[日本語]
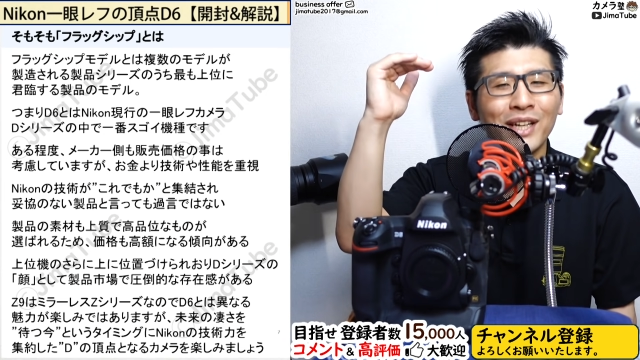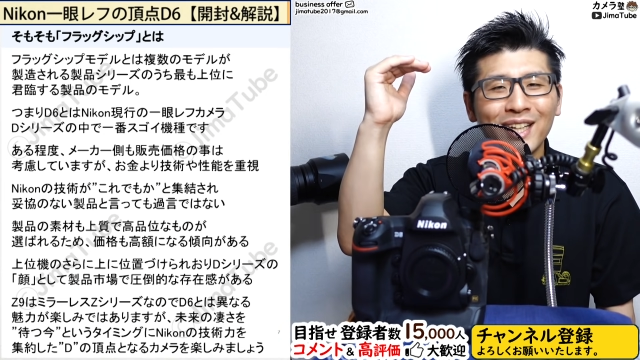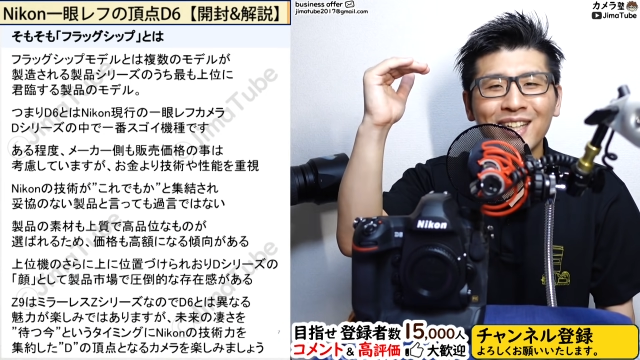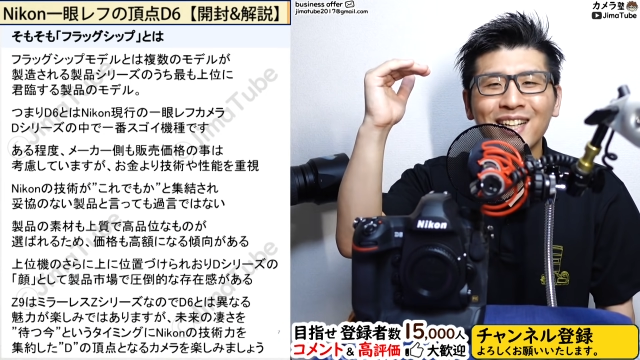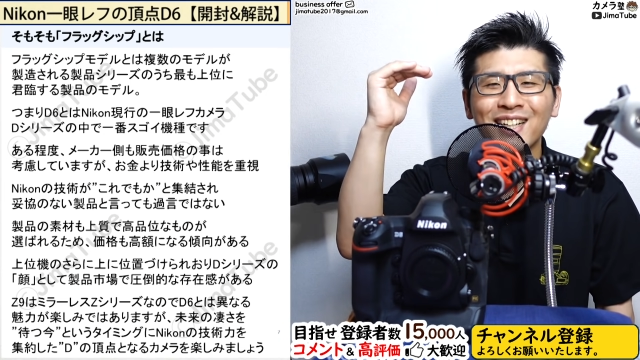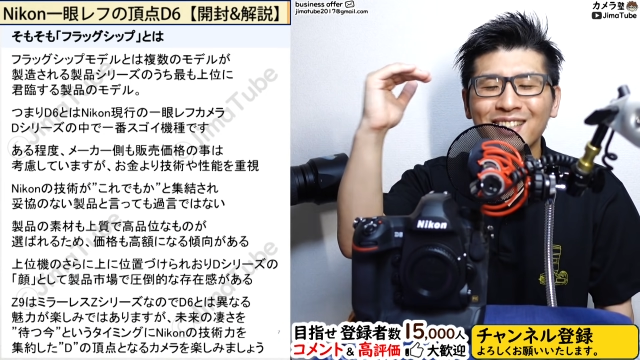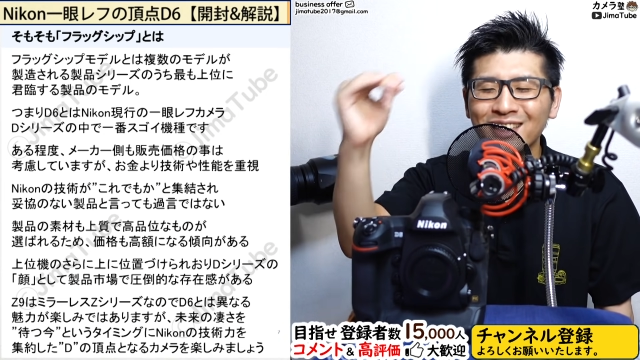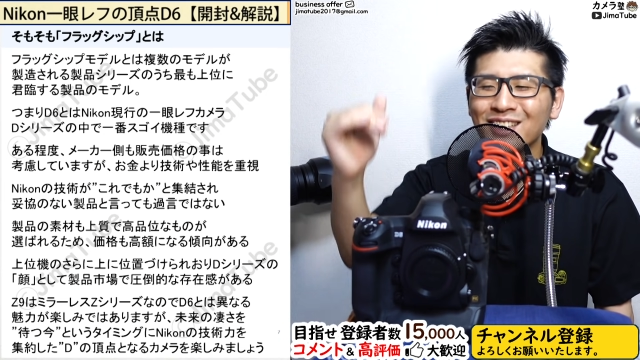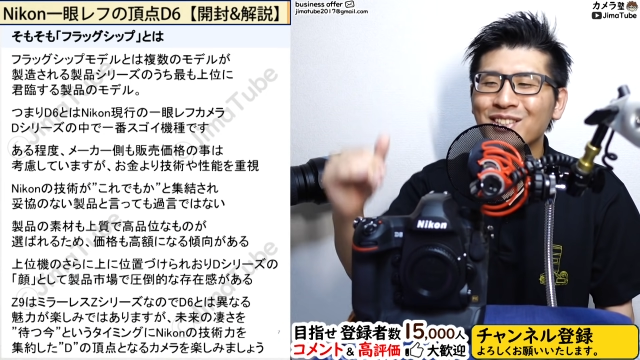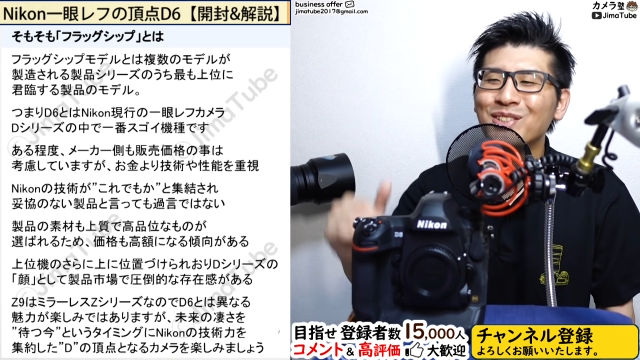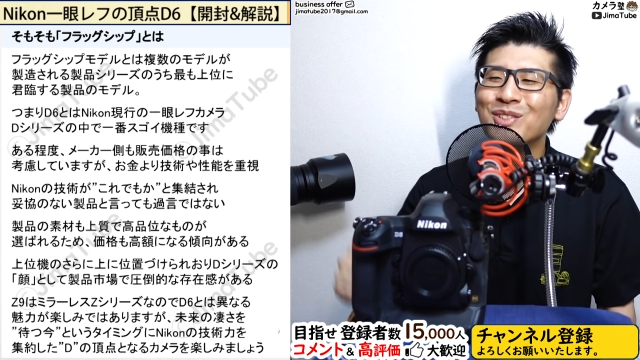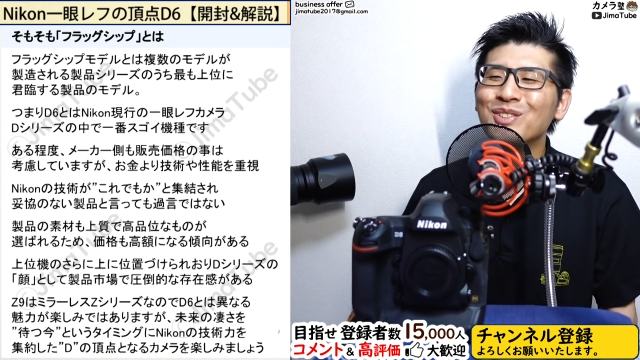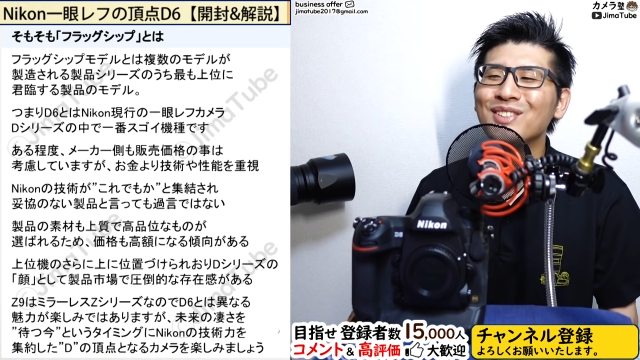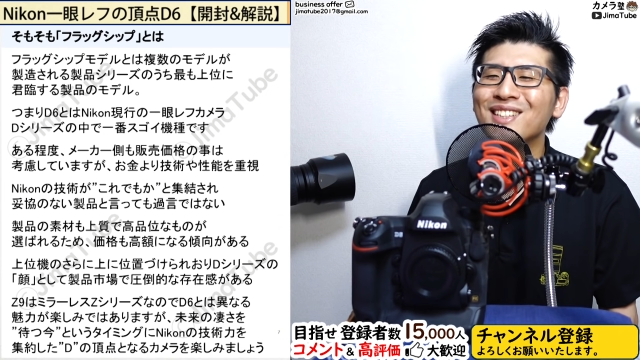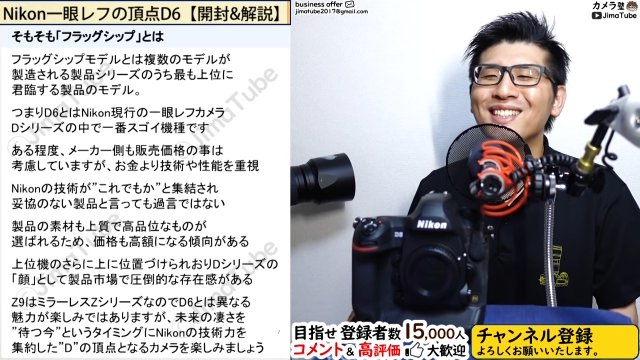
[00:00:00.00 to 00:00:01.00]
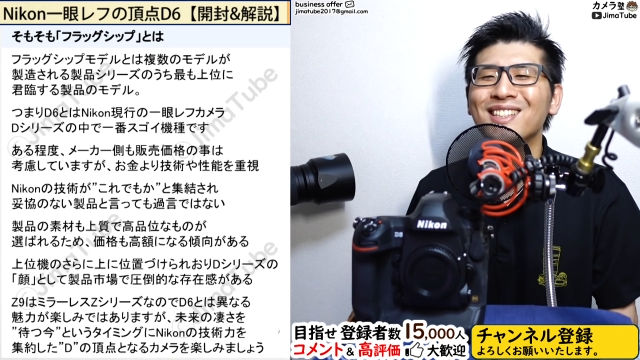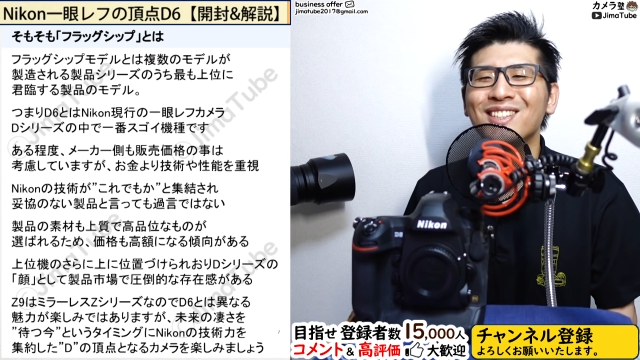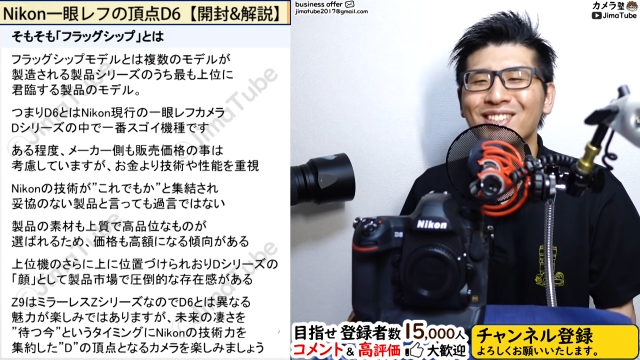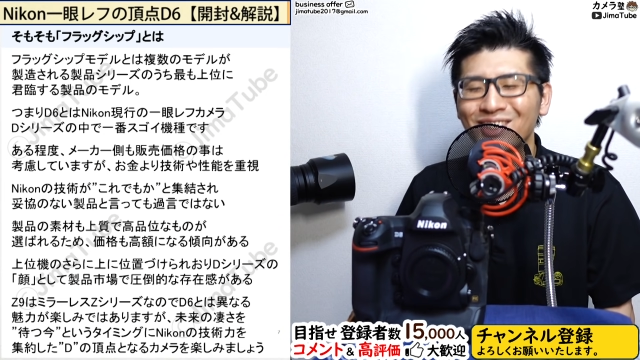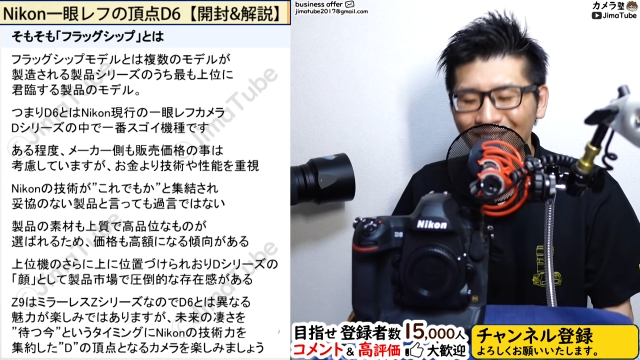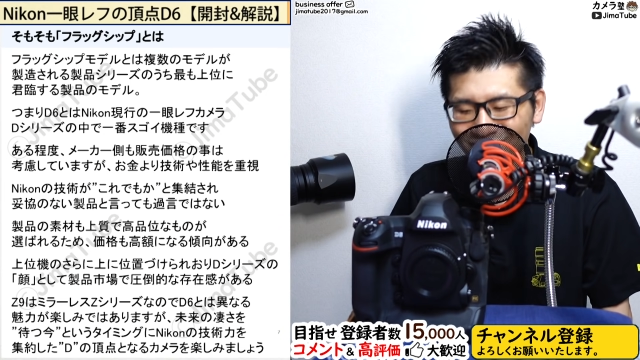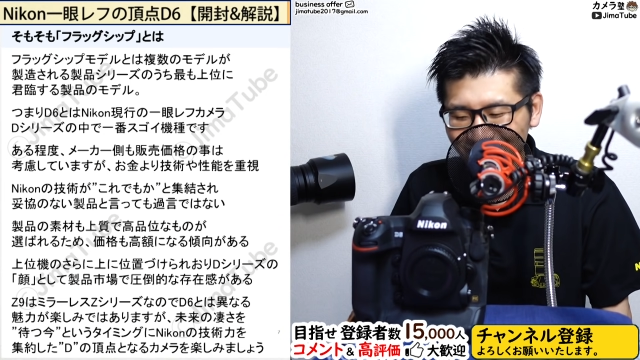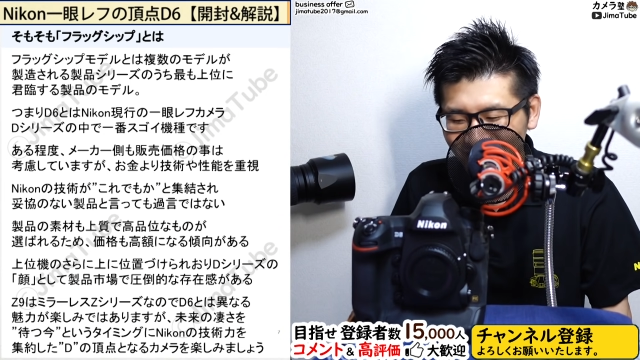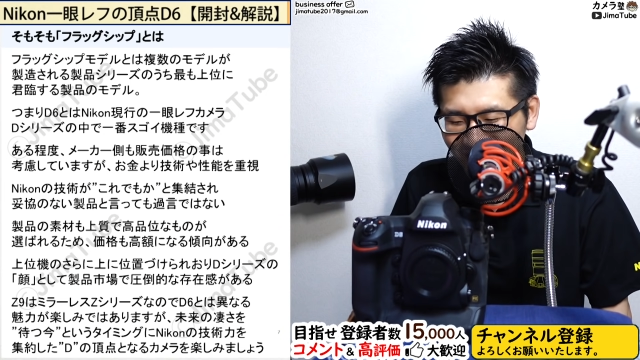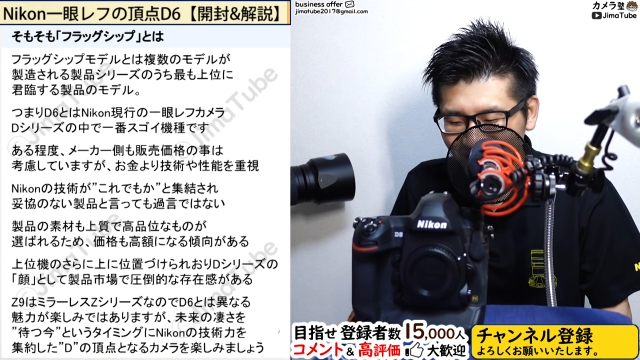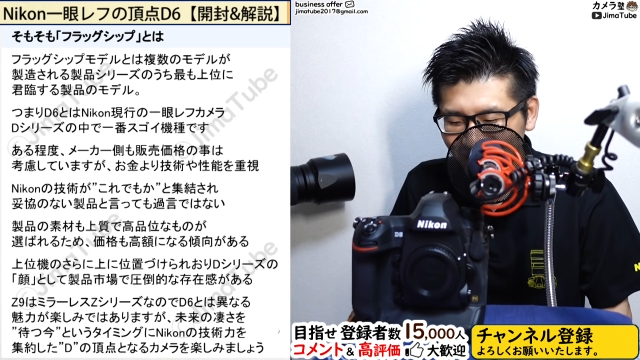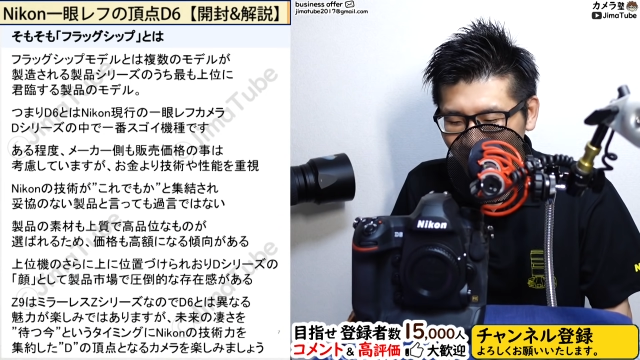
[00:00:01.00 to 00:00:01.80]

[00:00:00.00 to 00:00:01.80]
位に君臨する、